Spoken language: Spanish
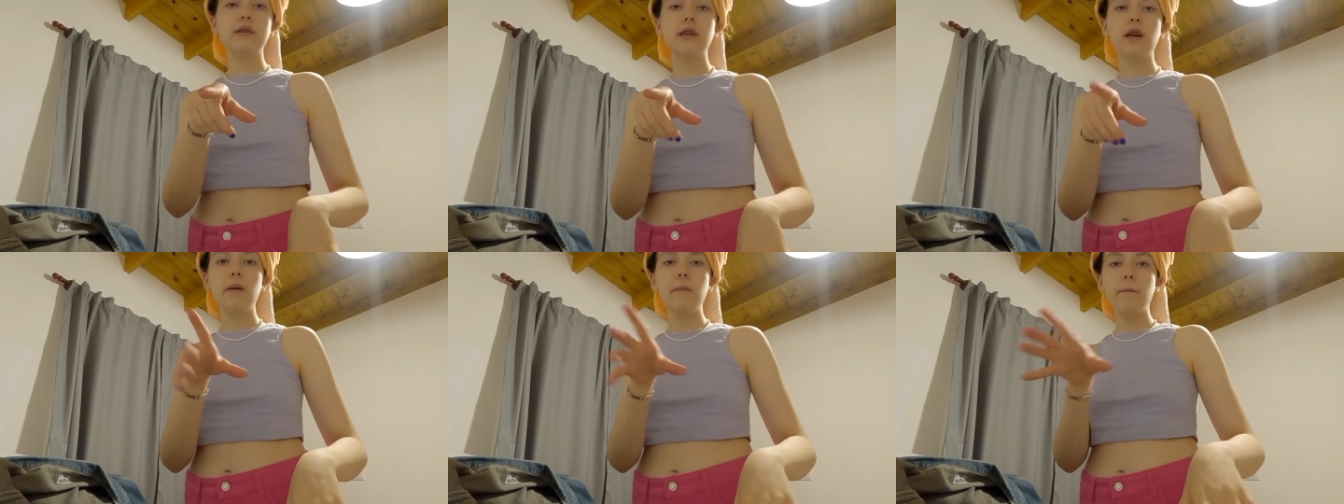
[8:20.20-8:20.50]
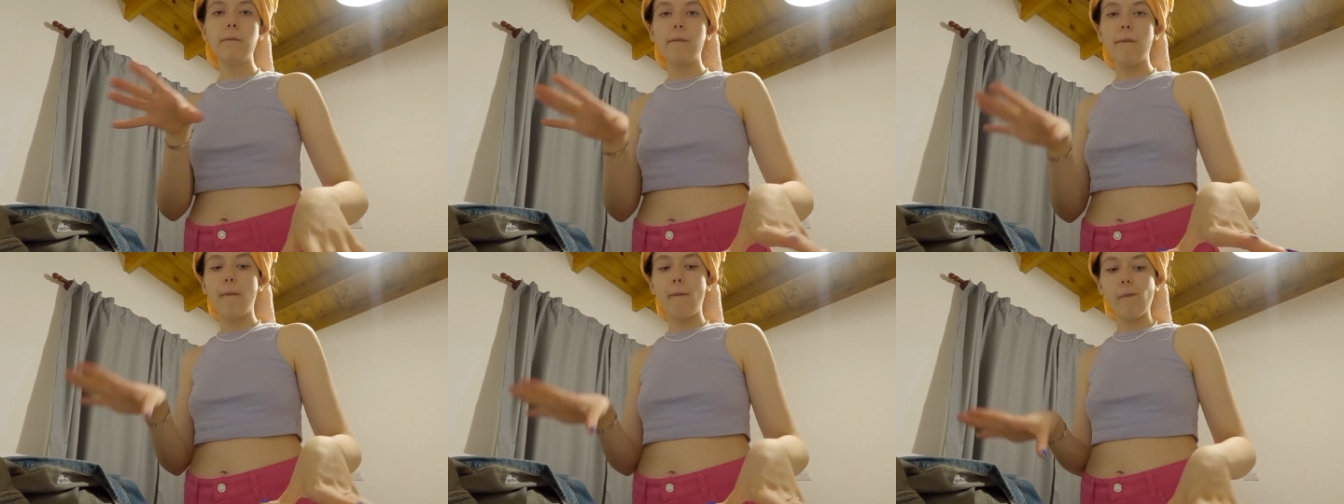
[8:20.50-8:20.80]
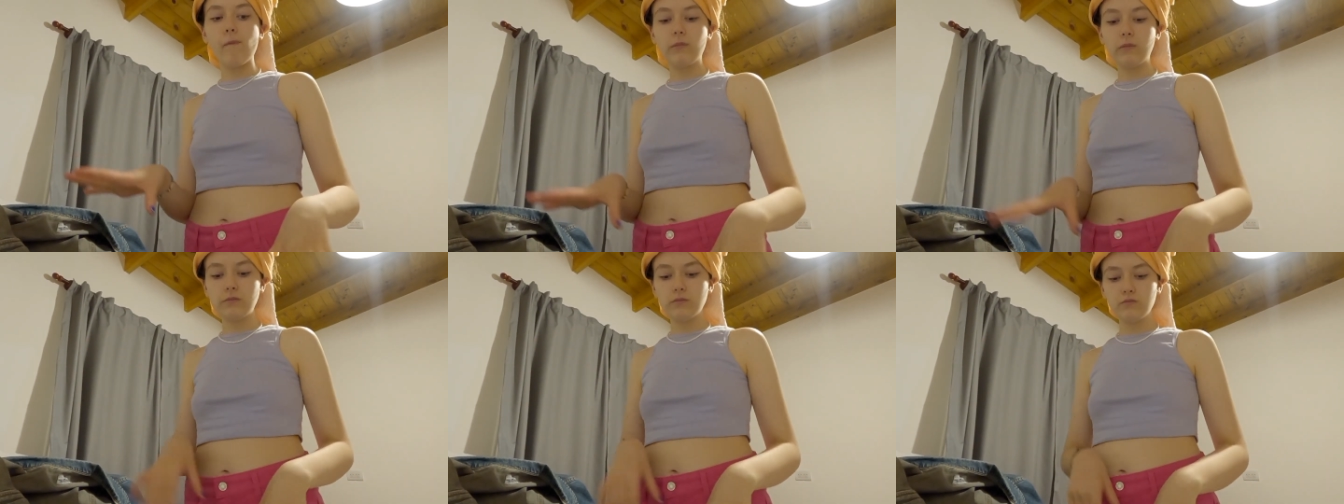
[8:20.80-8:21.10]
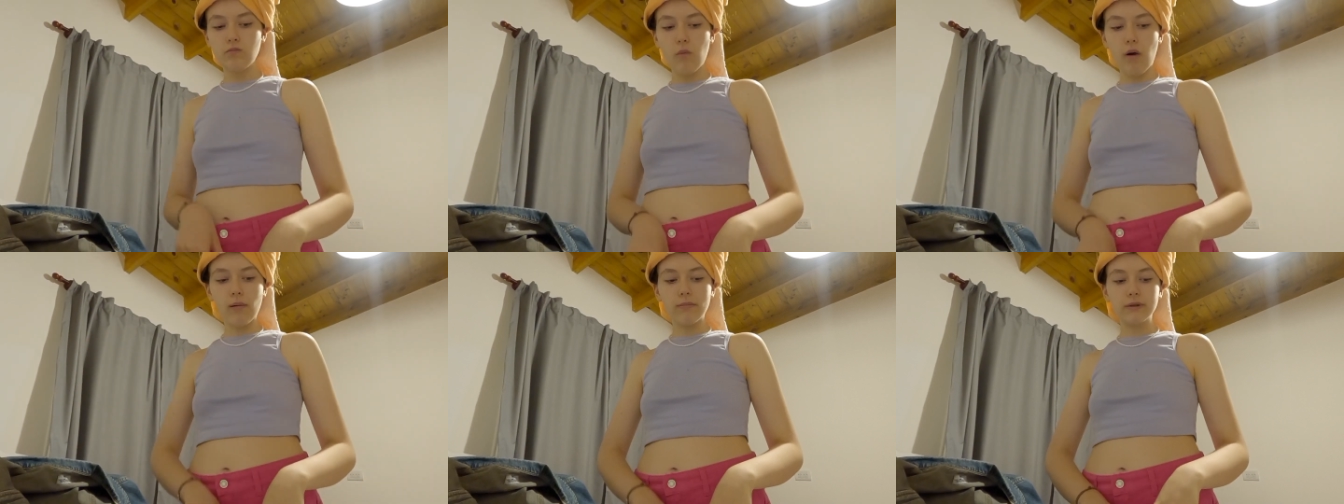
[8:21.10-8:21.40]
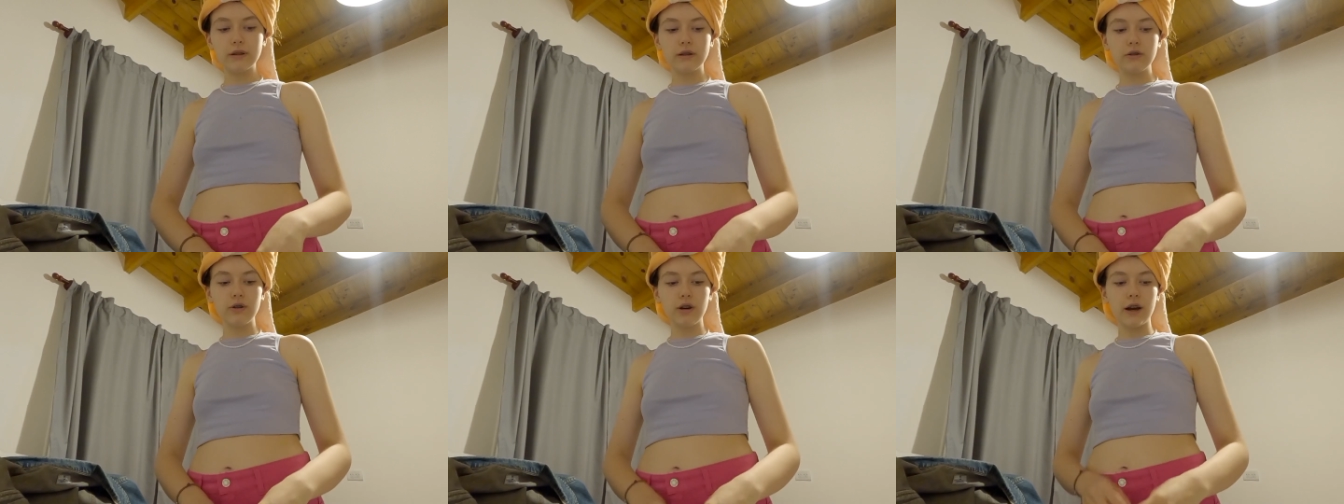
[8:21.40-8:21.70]
gente, me van a
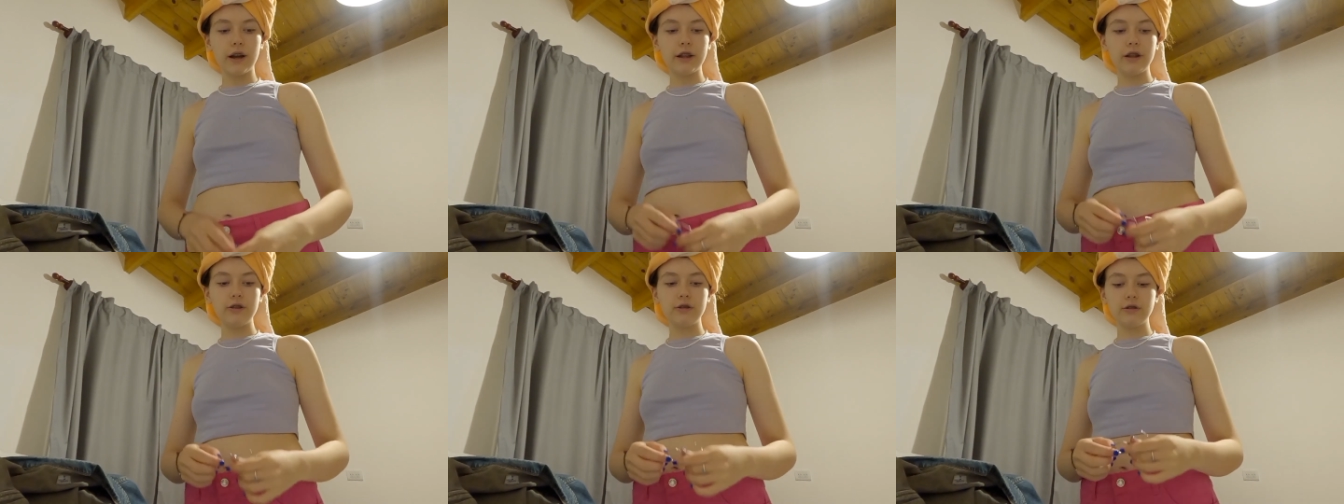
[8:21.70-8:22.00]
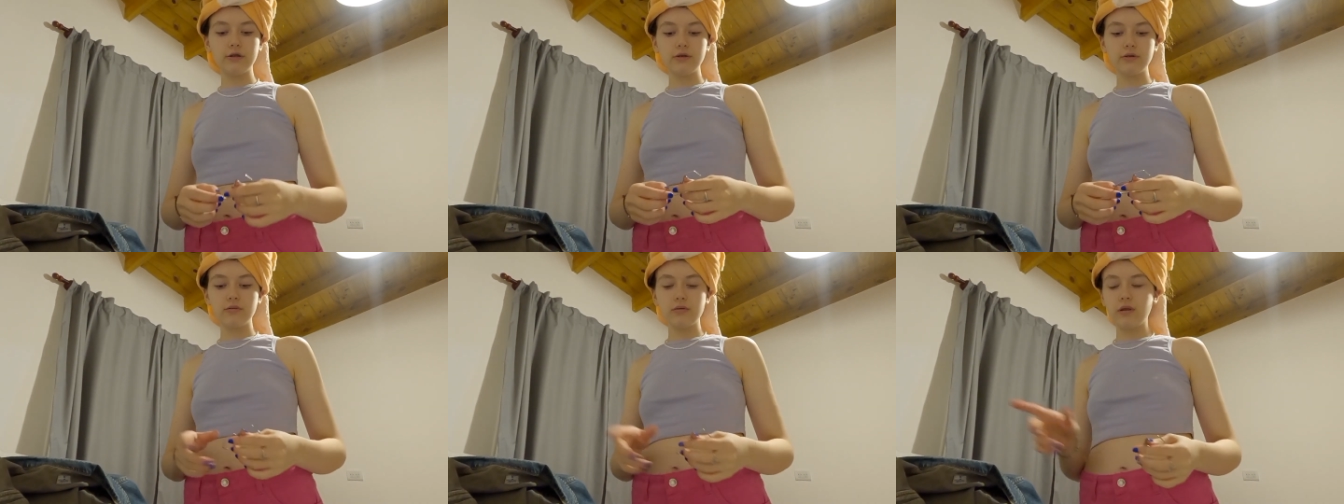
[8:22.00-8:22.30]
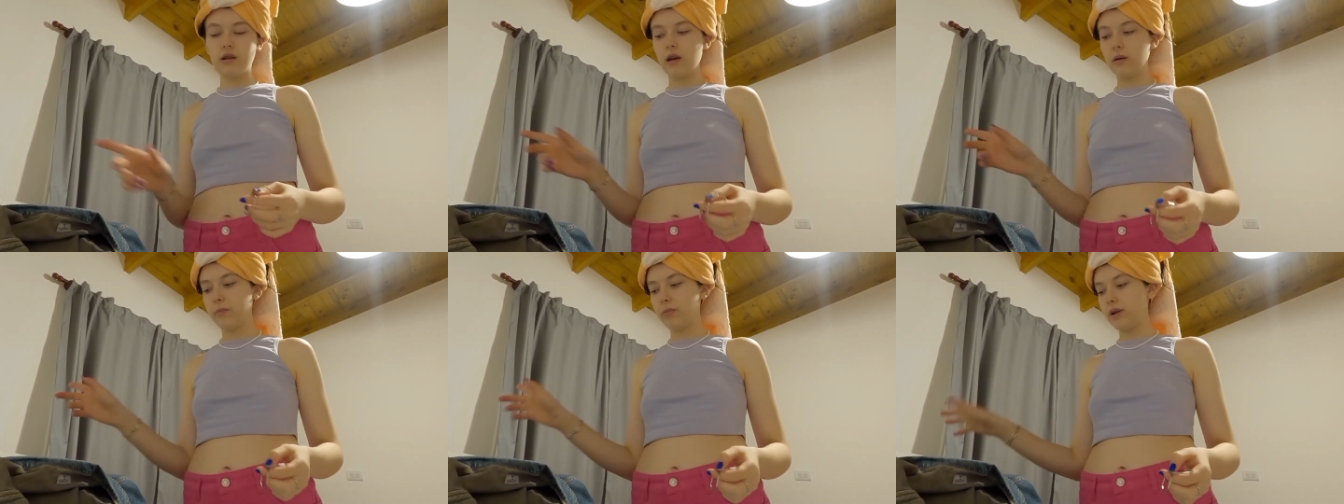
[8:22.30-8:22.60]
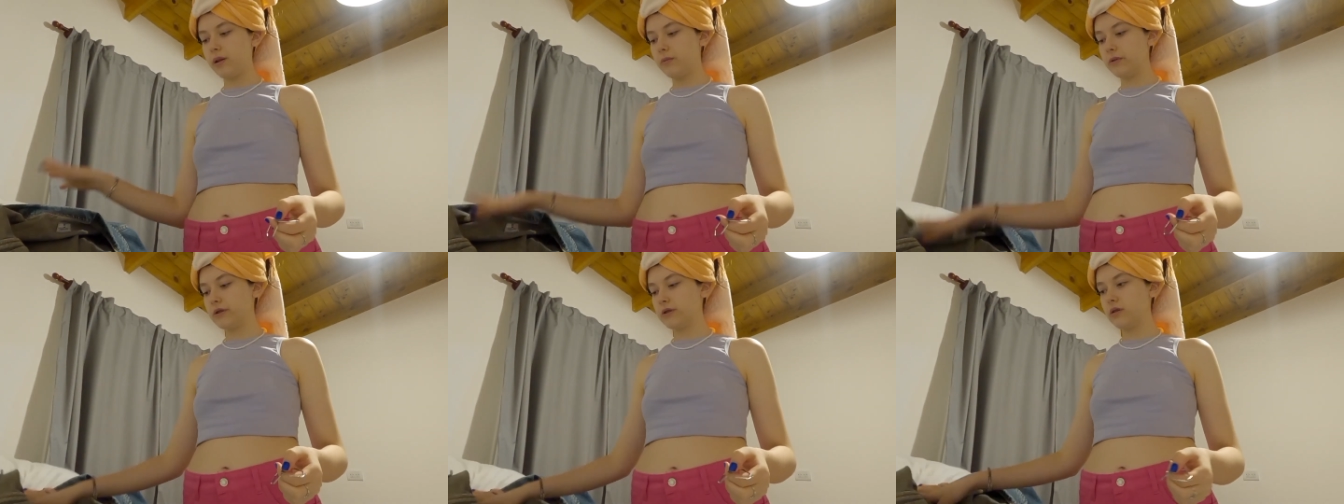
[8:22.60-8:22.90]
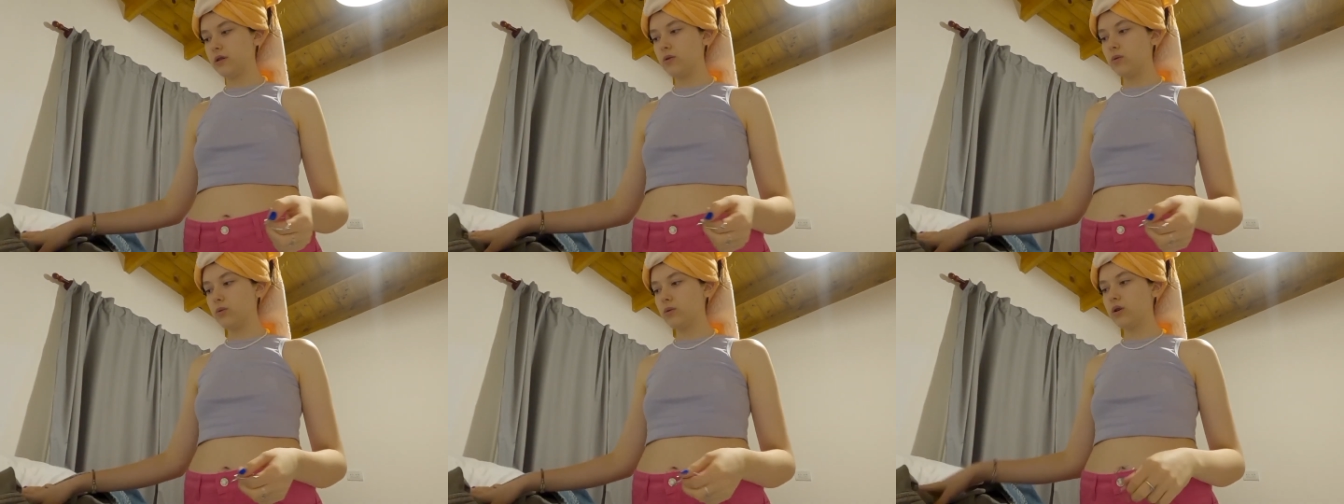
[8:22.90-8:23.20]
poner los varitos y después les
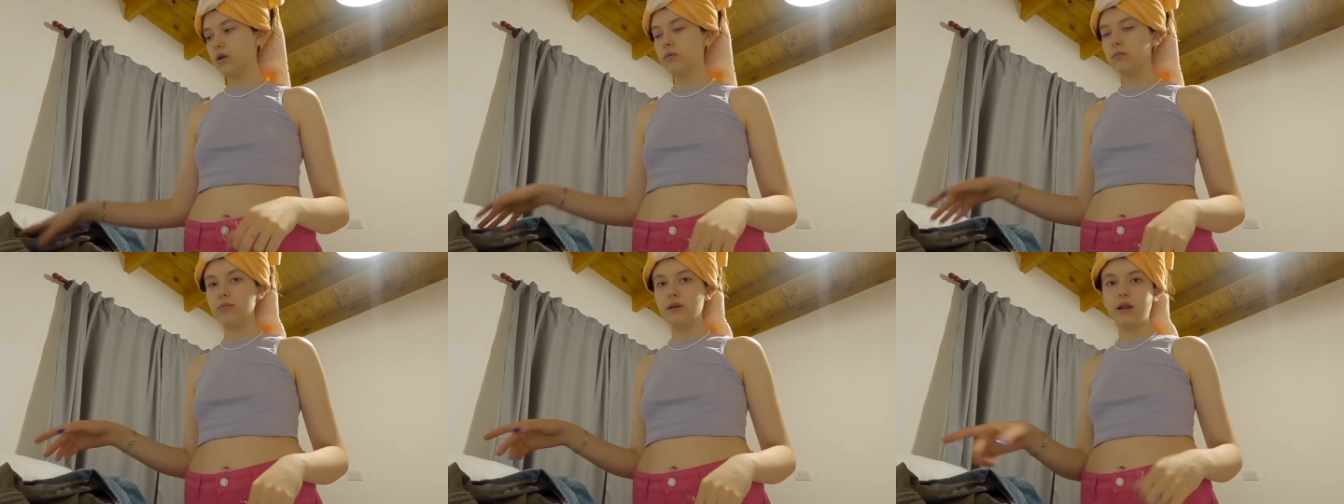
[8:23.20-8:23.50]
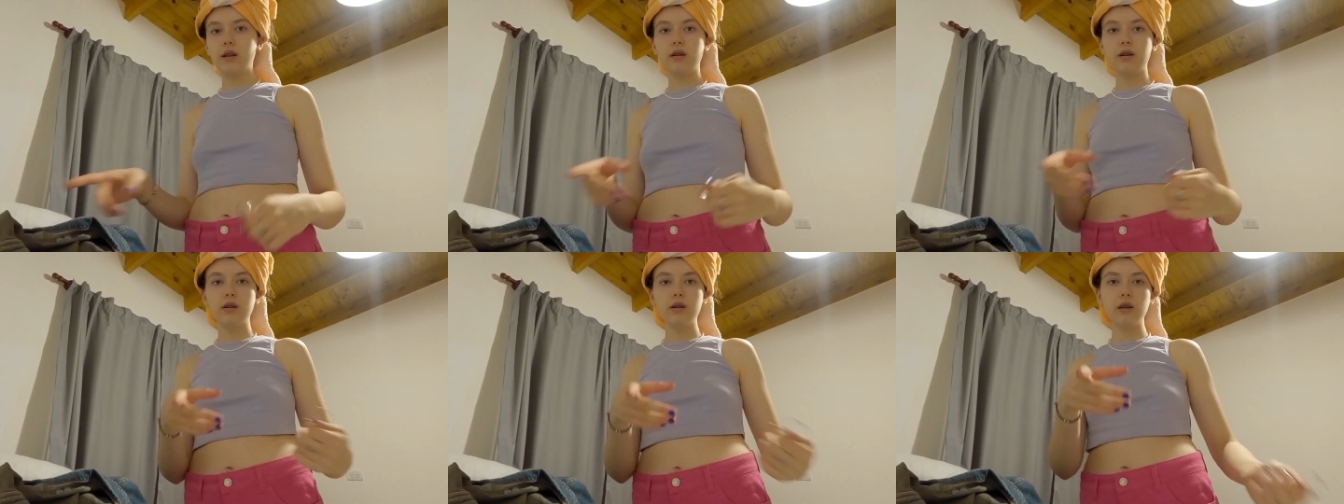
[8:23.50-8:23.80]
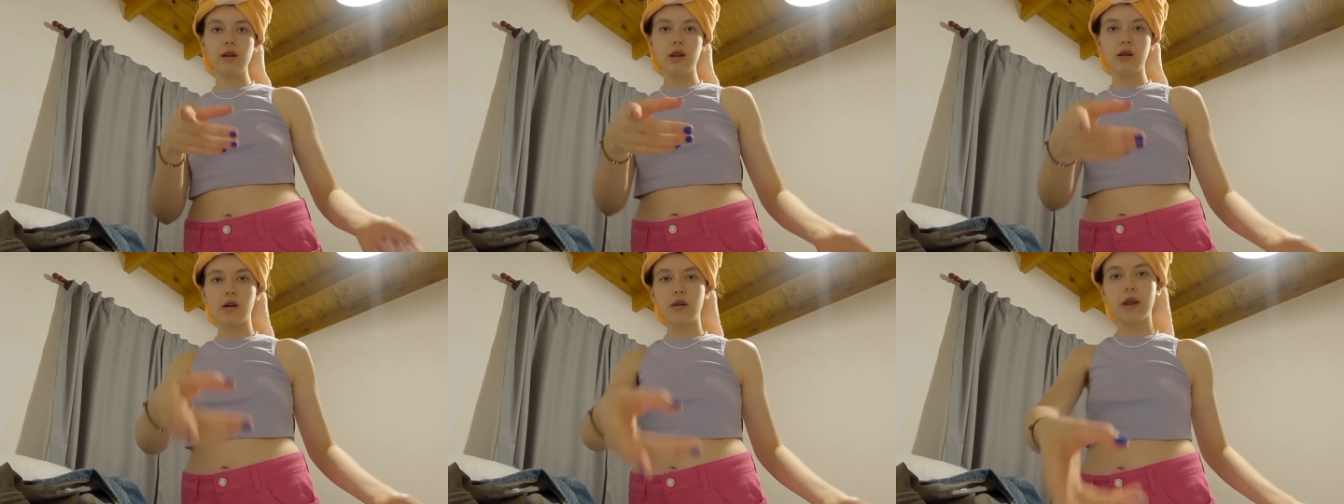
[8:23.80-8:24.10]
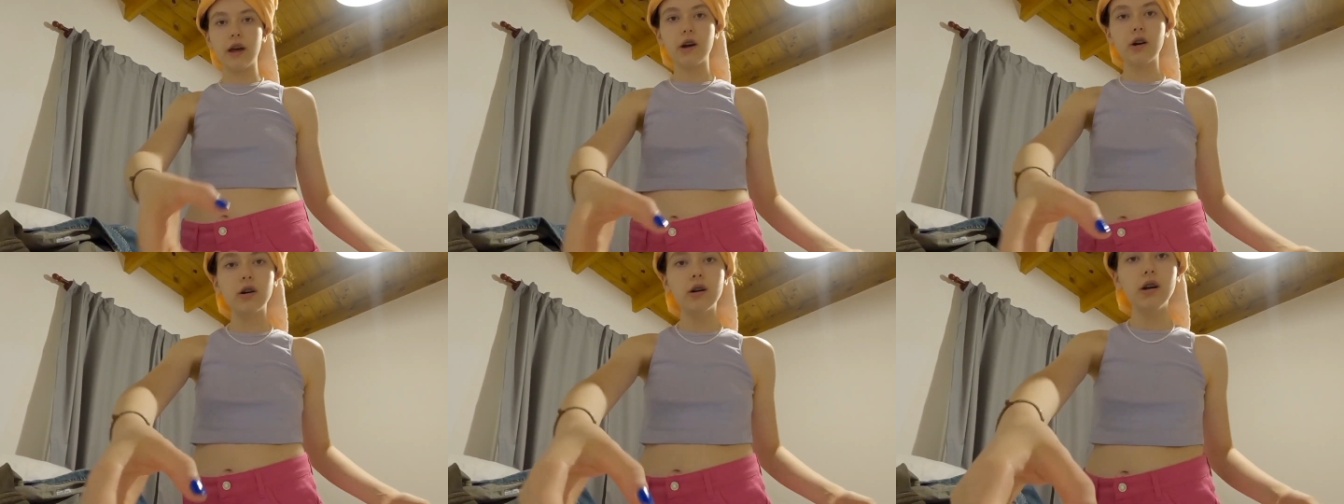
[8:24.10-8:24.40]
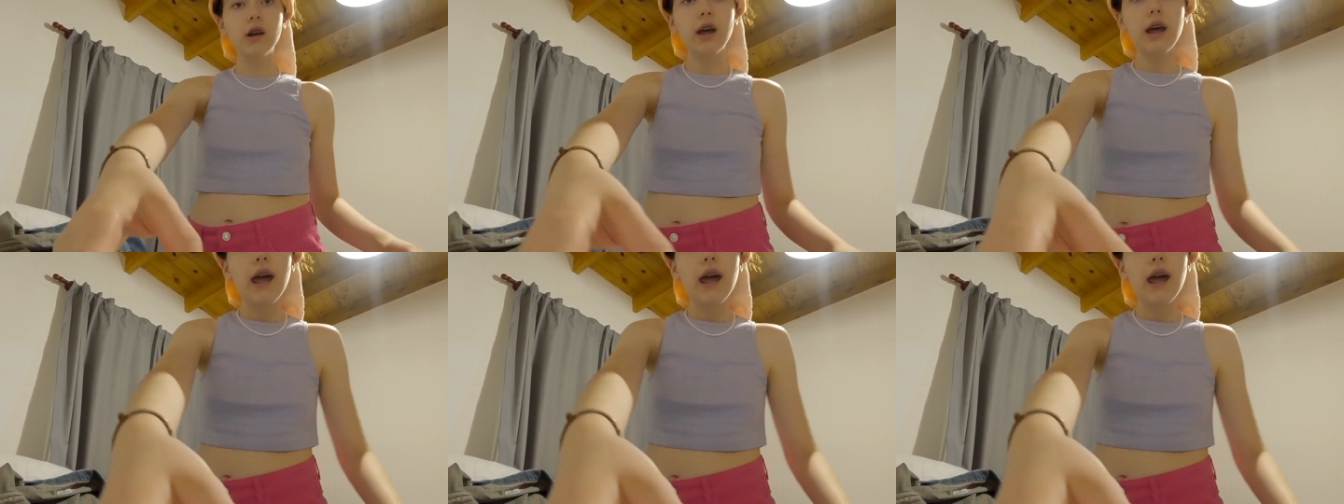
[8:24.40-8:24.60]
muestro el look completo y los dejo.